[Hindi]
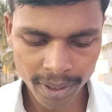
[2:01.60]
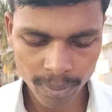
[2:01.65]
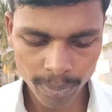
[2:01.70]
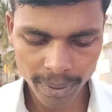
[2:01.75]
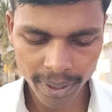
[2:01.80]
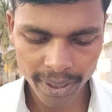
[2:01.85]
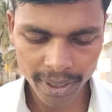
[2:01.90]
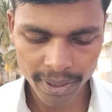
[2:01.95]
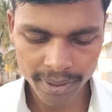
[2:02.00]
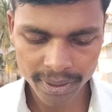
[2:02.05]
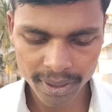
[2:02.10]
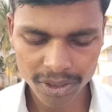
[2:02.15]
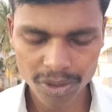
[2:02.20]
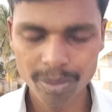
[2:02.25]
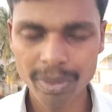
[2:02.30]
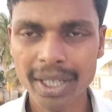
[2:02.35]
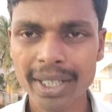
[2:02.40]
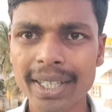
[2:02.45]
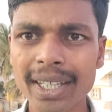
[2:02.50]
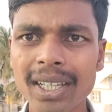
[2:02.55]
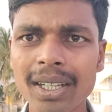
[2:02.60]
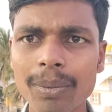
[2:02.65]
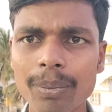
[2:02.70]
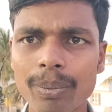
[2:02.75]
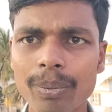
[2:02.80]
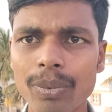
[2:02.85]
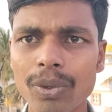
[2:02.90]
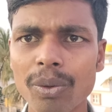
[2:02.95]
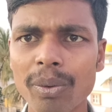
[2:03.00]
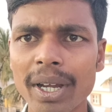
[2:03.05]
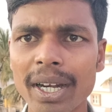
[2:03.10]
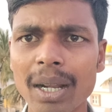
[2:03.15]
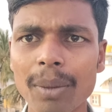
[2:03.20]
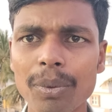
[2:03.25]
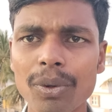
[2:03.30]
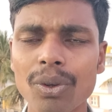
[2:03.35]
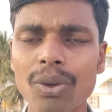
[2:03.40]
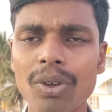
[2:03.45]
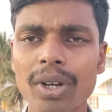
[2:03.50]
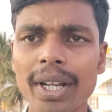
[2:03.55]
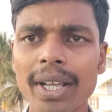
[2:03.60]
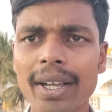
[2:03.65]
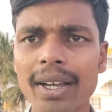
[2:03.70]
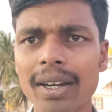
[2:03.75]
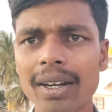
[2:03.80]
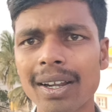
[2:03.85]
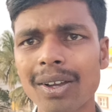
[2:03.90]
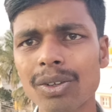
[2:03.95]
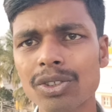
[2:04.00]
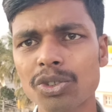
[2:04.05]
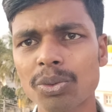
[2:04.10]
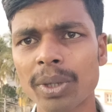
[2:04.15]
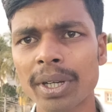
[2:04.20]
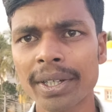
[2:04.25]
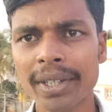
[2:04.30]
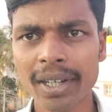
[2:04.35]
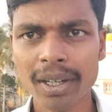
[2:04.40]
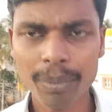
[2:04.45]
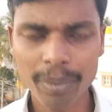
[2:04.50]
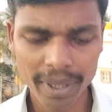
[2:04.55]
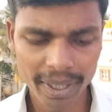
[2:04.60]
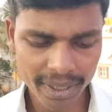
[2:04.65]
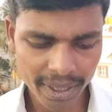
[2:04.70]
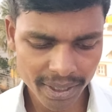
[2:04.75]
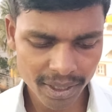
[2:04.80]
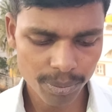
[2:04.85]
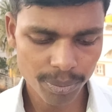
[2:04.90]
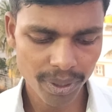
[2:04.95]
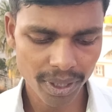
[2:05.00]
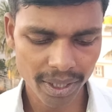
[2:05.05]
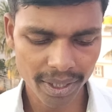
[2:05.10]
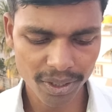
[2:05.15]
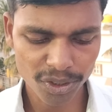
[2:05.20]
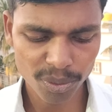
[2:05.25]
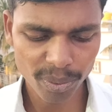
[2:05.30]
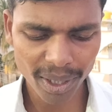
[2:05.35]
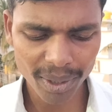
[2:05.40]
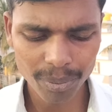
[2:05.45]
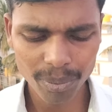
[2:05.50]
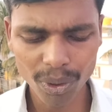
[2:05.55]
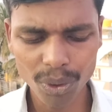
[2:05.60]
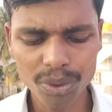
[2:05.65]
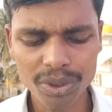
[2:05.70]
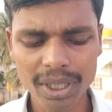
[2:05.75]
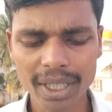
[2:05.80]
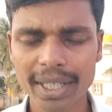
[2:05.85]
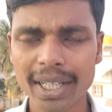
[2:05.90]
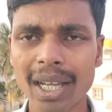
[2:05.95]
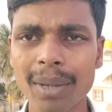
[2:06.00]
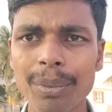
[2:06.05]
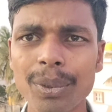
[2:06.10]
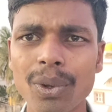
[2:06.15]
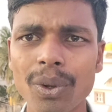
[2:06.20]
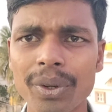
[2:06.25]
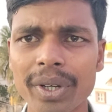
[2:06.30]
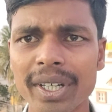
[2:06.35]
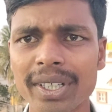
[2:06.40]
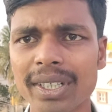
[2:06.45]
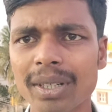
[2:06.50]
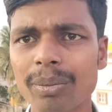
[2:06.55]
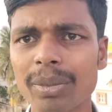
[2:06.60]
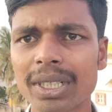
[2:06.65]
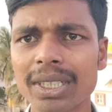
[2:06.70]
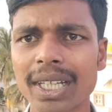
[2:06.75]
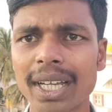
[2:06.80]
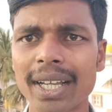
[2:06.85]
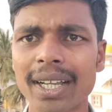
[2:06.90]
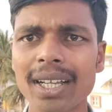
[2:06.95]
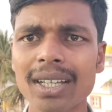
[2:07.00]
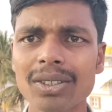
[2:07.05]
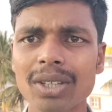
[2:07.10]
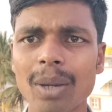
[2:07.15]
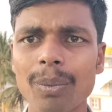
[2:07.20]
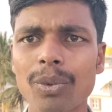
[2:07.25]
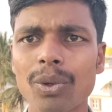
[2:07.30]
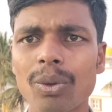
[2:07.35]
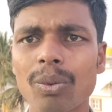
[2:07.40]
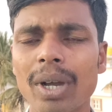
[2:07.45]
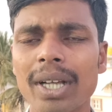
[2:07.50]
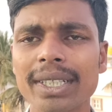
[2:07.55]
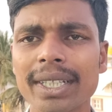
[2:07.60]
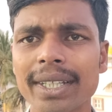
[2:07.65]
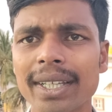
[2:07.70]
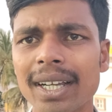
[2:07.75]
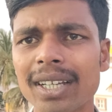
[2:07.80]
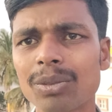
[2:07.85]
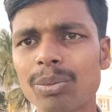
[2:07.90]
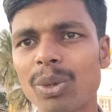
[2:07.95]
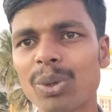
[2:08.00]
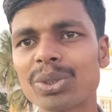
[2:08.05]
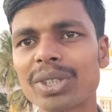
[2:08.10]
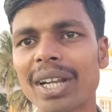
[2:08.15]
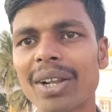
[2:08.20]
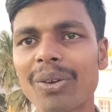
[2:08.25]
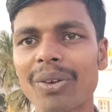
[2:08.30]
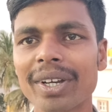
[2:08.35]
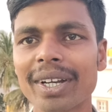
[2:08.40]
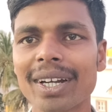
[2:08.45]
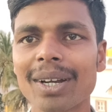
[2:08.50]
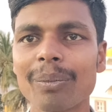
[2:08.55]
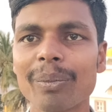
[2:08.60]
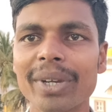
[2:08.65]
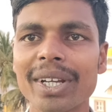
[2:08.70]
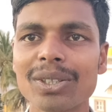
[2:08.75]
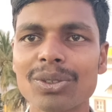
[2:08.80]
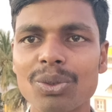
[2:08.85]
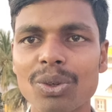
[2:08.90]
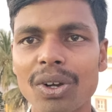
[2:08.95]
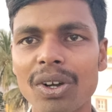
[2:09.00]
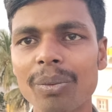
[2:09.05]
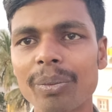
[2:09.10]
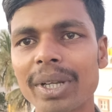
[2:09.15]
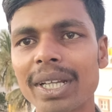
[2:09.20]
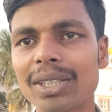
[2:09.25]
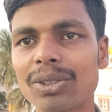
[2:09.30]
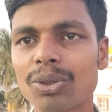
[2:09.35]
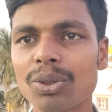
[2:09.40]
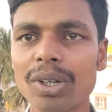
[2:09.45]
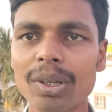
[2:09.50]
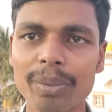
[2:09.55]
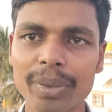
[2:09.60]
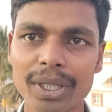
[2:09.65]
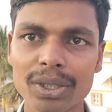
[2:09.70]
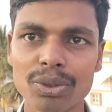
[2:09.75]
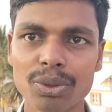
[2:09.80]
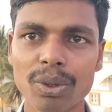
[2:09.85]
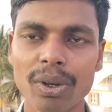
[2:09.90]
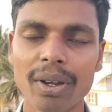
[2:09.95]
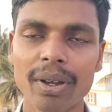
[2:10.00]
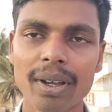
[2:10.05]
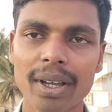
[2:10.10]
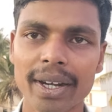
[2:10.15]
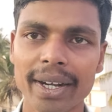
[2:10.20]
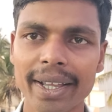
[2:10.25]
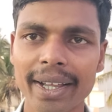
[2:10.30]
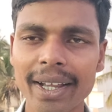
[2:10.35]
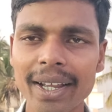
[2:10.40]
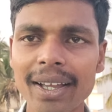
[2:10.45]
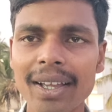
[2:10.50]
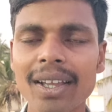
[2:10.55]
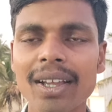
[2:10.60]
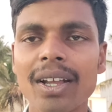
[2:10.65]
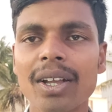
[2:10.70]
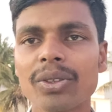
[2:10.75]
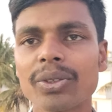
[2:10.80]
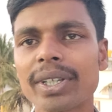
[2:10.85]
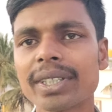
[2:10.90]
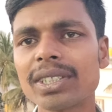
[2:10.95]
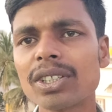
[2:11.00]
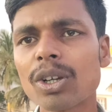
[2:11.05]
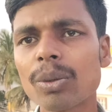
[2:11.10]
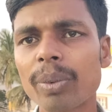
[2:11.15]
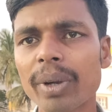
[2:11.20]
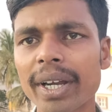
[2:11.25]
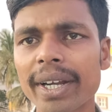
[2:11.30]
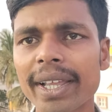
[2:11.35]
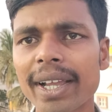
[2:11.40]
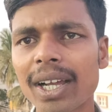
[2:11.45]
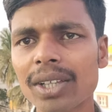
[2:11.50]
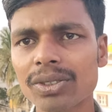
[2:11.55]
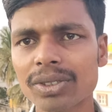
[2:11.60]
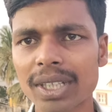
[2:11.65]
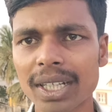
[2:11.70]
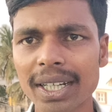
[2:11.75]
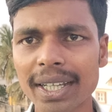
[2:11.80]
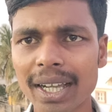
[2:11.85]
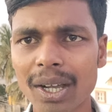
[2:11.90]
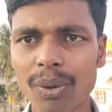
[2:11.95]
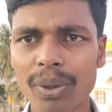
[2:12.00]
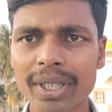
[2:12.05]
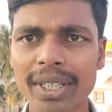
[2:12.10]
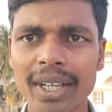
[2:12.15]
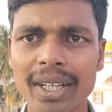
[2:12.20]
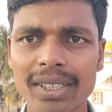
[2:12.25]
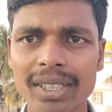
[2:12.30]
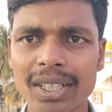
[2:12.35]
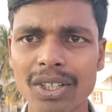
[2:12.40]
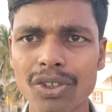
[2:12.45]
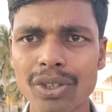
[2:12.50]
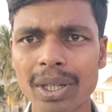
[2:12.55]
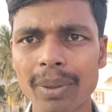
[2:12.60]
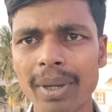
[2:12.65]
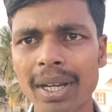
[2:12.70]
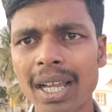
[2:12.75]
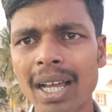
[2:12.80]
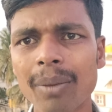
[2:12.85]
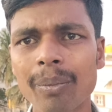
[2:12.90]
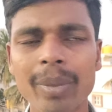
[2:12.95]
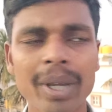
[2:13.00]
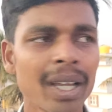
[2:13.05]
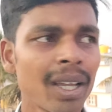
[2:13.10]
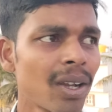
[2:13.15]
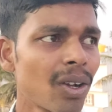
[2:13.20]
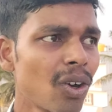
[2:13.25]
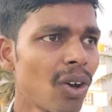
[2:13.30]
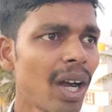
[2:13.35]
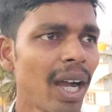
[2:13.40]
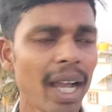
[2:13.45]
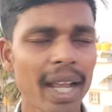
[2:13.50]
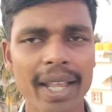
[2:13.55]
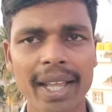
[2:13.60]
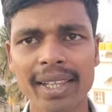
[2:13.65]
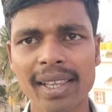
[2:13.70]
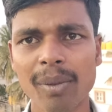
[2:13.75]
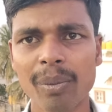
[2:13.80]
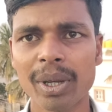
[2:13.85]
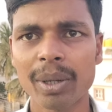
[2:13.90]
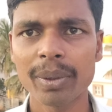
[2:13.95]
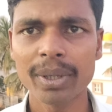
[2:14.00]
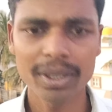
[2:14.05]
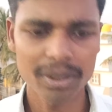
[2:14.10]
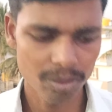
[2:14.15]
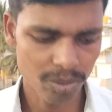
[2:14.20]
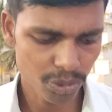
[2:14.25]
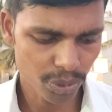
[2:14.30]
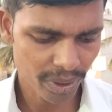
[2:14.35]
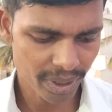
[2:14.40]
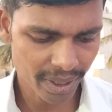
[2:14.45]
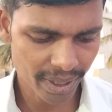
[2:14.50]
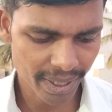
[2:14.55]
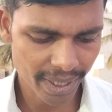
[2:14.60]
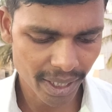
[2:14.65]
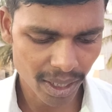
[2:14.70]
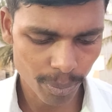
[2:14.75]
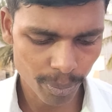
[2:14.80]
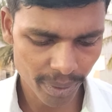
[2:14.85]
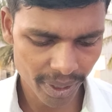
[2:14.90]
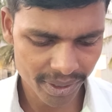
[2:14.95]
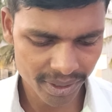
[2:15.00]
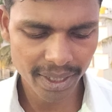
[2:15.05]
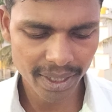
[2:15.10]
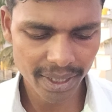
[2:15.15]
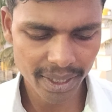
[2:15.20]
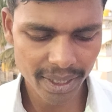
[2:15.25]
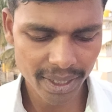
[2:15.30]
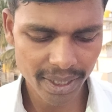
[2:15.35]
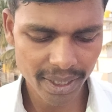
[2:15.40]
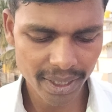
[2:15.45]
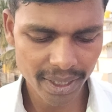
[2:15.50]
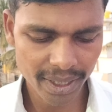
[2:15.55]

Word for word: इंटरप्राइजेज से तो मैं ये प्रोवाइड आप लोगों को नहीं कर रहा हूँ सुमन इंटरप्राइजेज ही पकड़िए तो भाई बहुत सारे यहाँ भी कॉन्ट्रैक्टर मिल जाएंगे तो आप लोग वहाँ जाइएगा बहुत सारे कॉन्ट्रैक्टर मेरे थ्रू आओ मेरे थ्रू आओ मेरे थ्रू आओ करेंगे तो किसी को पकड़िएगा तो सैलरी का कोई दिक्कत नहीं होने वाला मैं गाँव आ गया था फिर भी जो टी डी कंपनी सैलरी